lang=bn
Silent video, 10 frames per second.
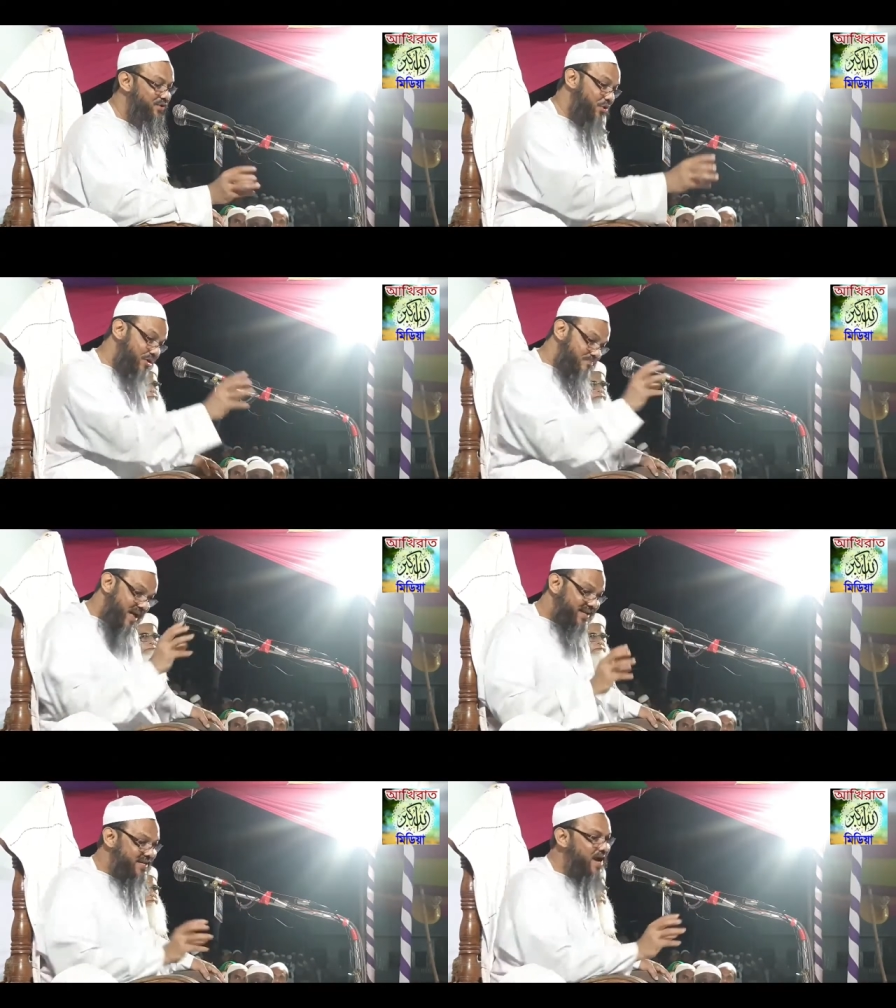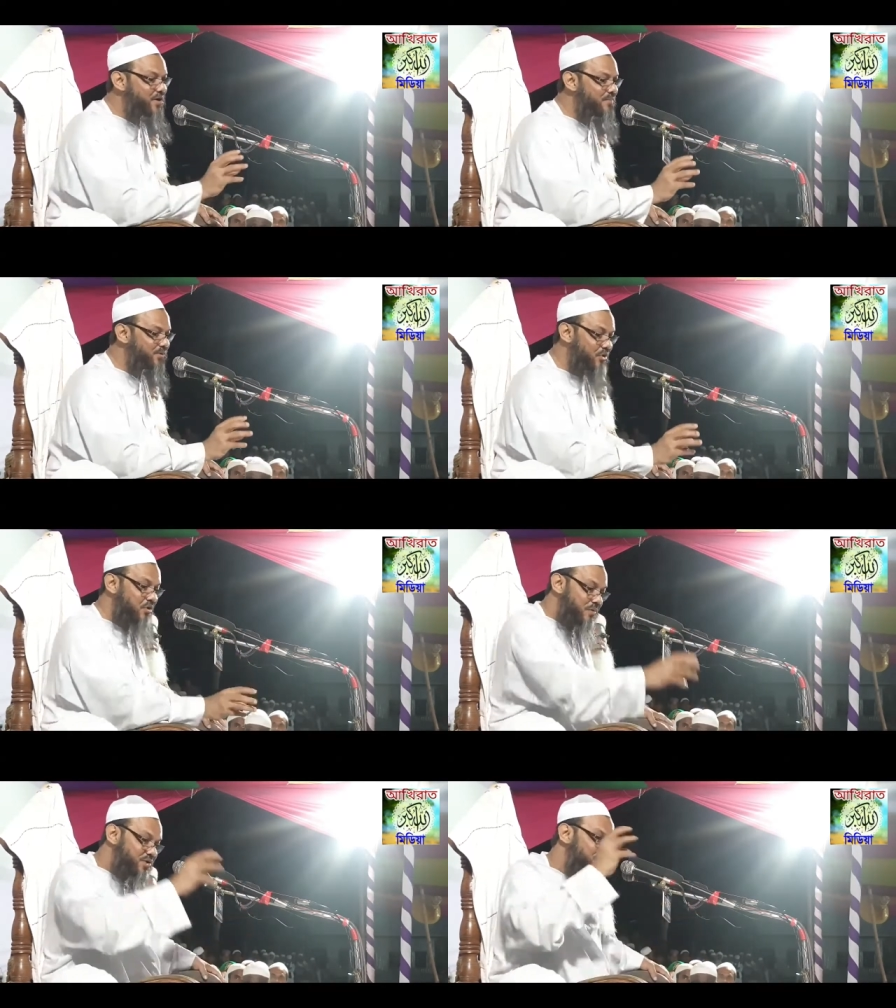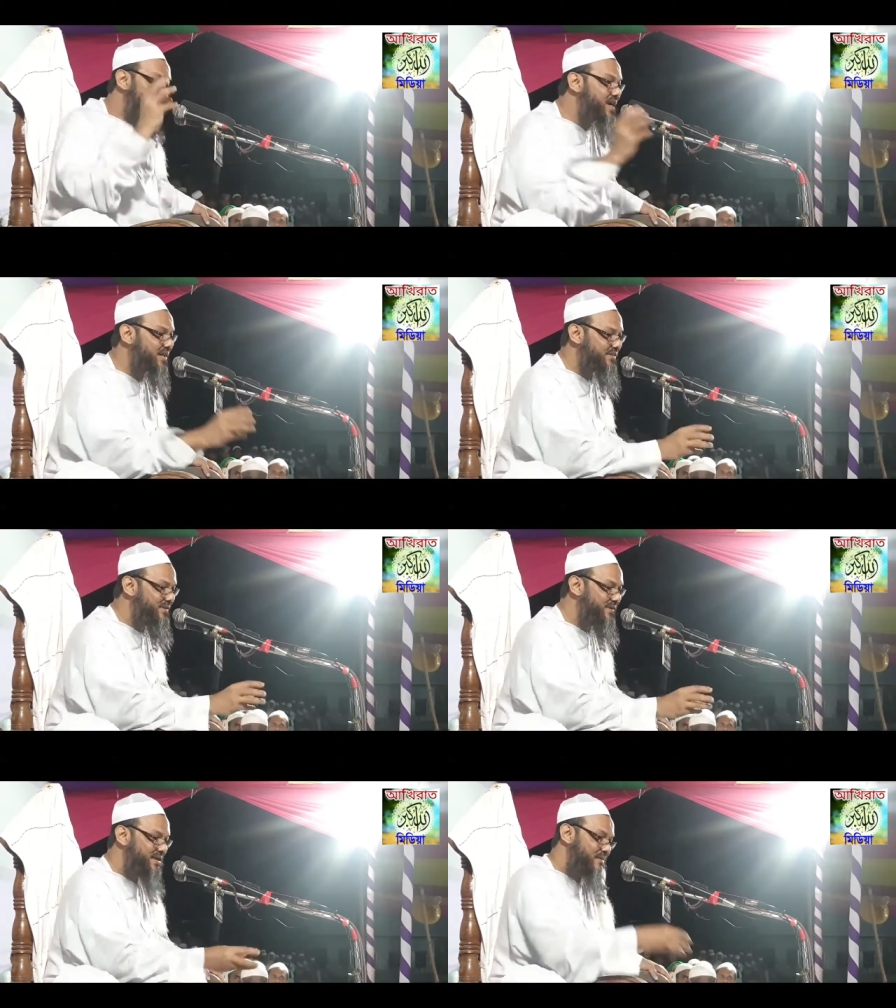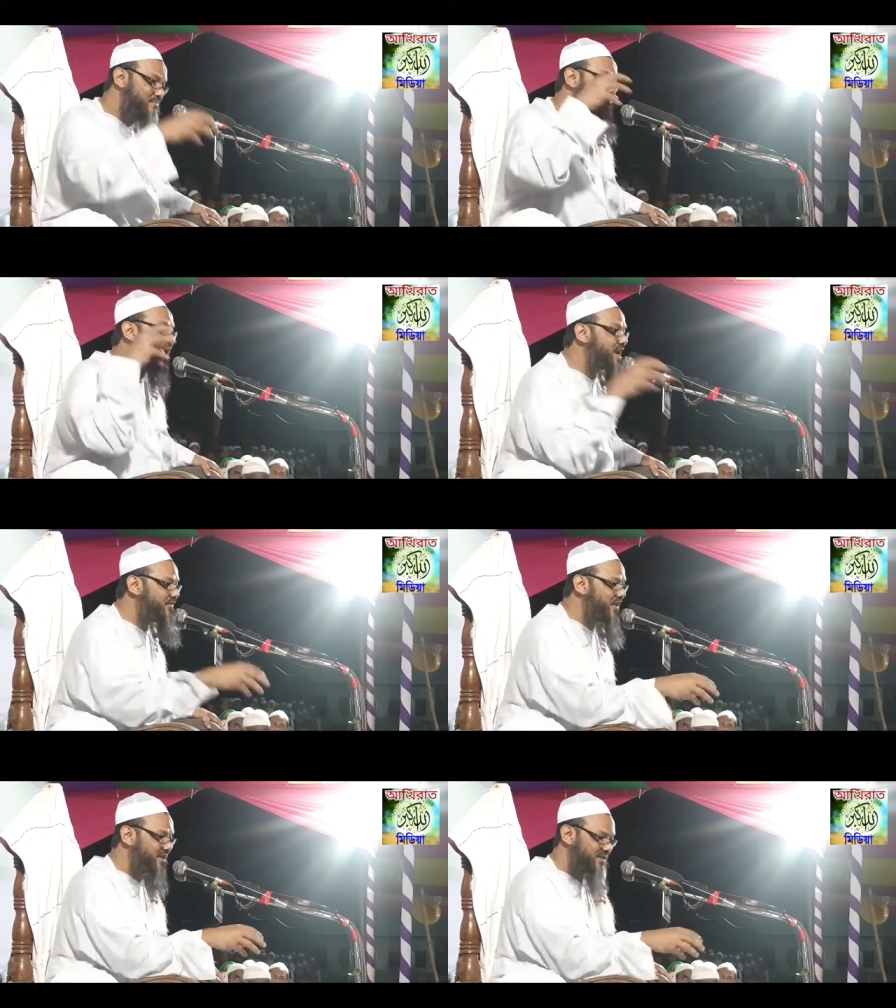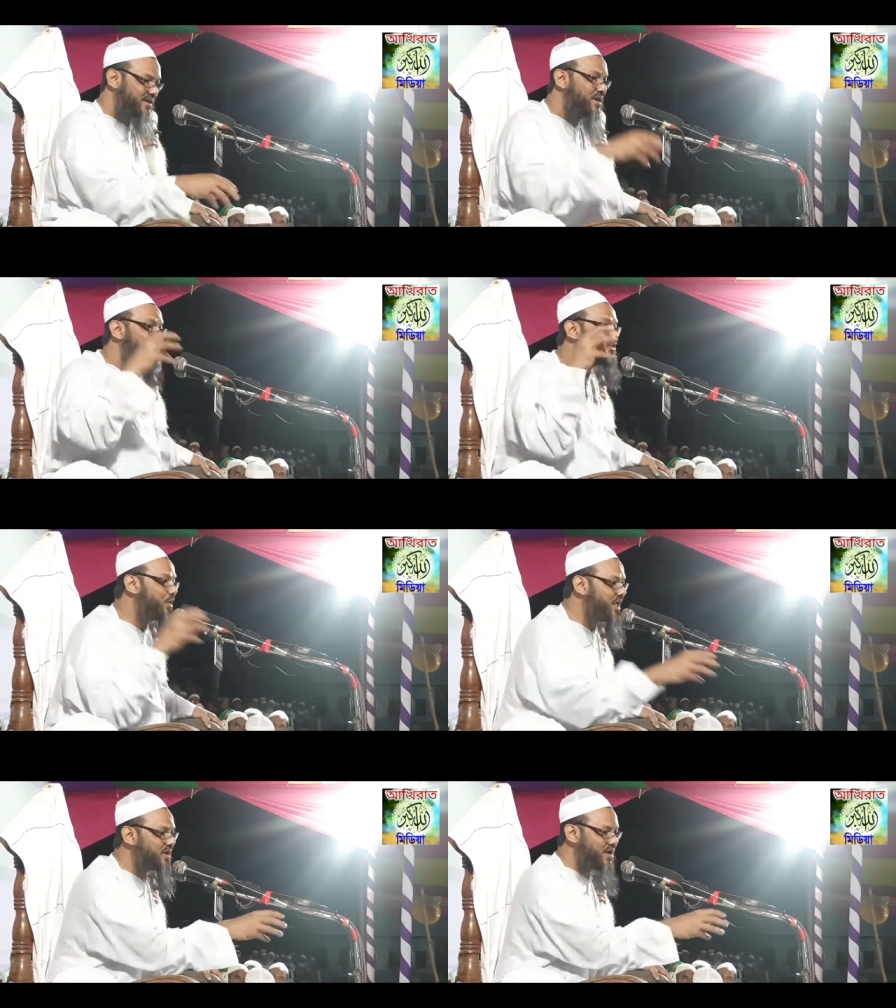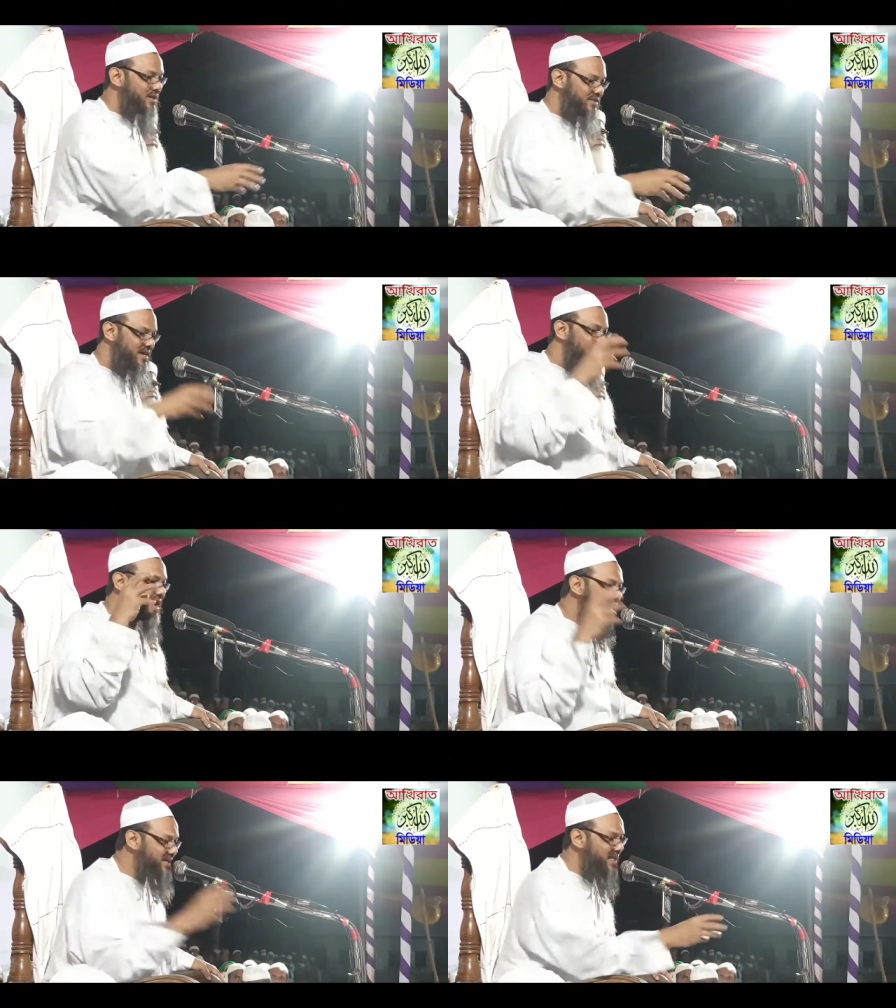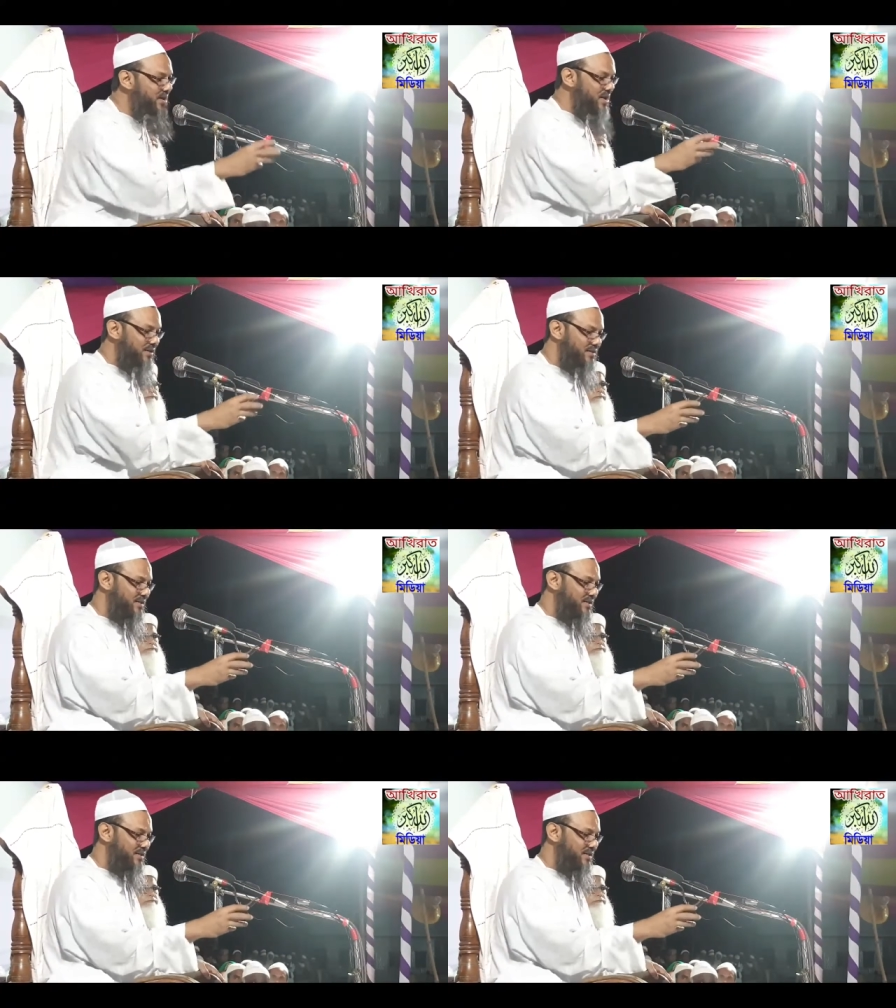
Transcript: যখন ব্যাখ্যা করবো তখন বলো শরিয়াত মারেফাত তরিকত হাকিকত